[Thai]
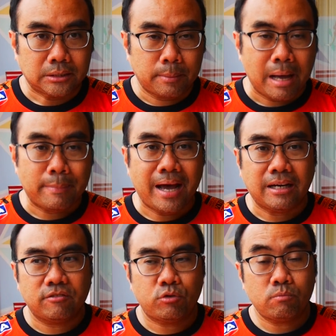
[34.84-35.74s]
สมาพั
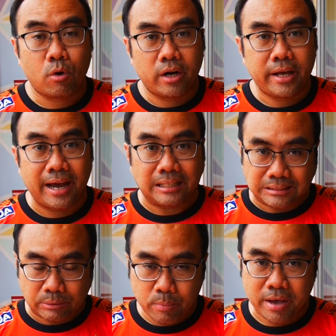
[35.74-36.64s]
นธ์ฟุตบอลแห่ง
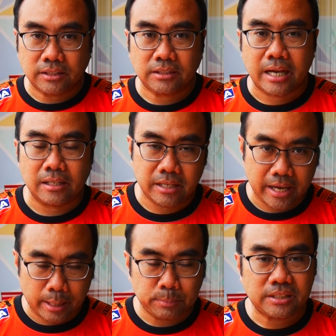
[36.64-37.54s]
ทวีปเอเชียหรือ
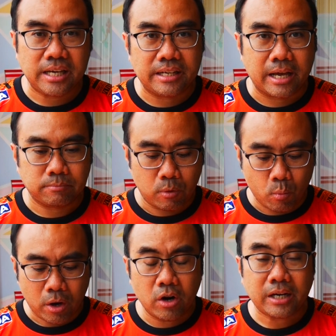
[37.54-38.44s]
AFC เนี่ย ผม
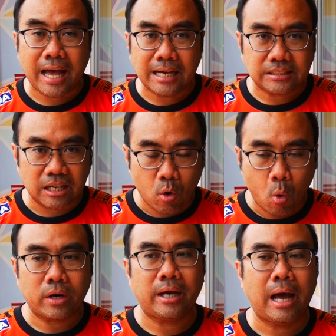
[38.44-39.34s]
ว่าค่อนข้างจะง
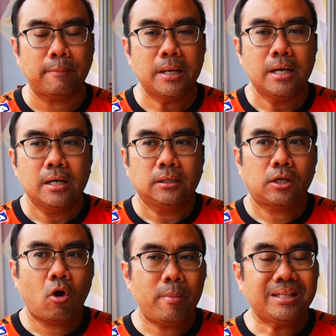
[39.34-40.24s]
กนะครับ
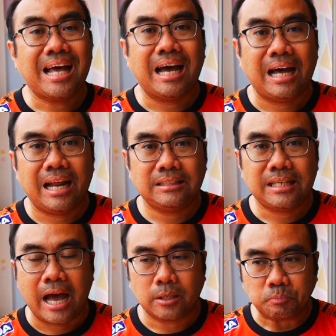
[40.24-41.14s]
ก็ไม่ต่างอะไร
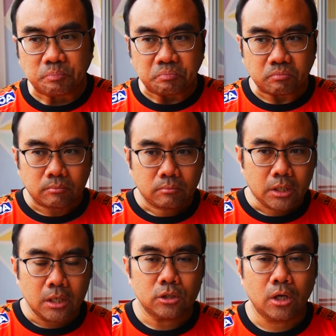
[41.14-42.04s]
จาก
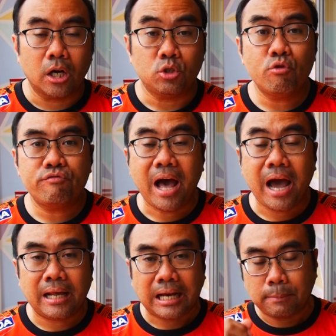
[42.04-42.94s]
ยูฟ่า
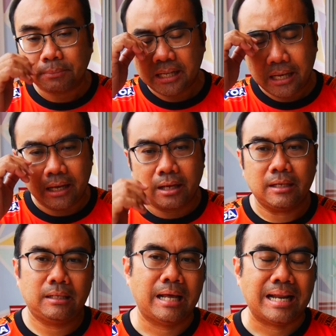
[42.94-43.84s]
นะครับ ที่
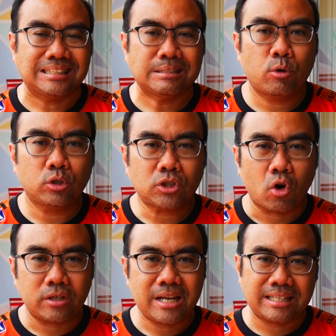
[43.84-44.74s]
หลายๆ สโมส
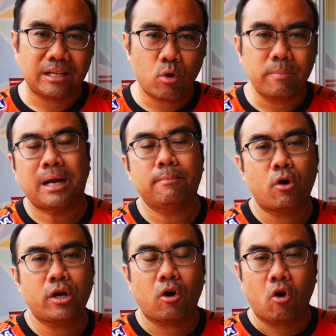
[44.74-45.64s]
รอยากจะร่วมกันบ
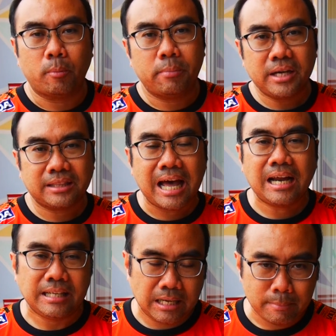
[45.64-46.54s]
อยคอรดเพื่อจะตั้
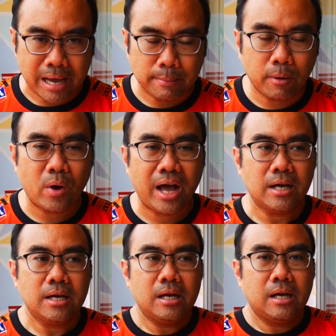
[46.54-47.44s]
งลีกใหม่ เพราะว่า
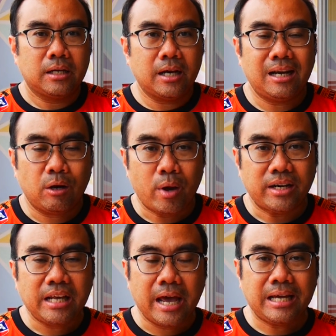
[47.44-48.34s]
เงินรางวัล
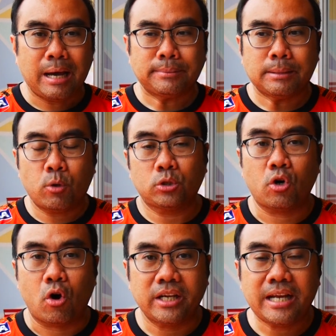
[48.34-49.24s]
ที่ให้กับสโมส
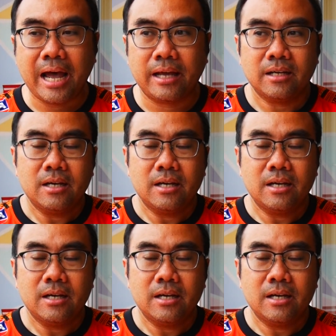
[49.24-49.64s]
รที่ได้